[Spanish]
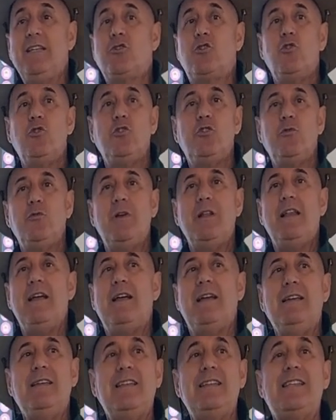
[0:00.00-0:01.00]

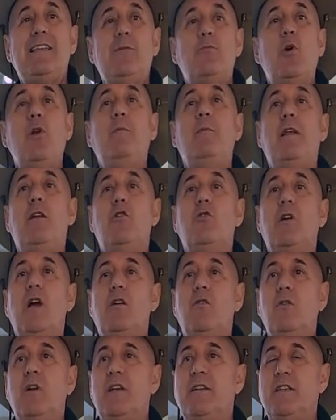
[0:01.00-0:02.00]
Discontinuidad, la gente se vuelve
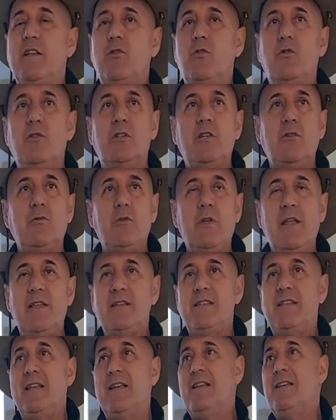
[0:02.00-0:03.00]
loca con las
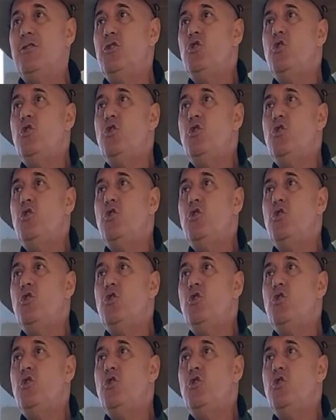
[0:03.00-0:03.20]
discontinuidades.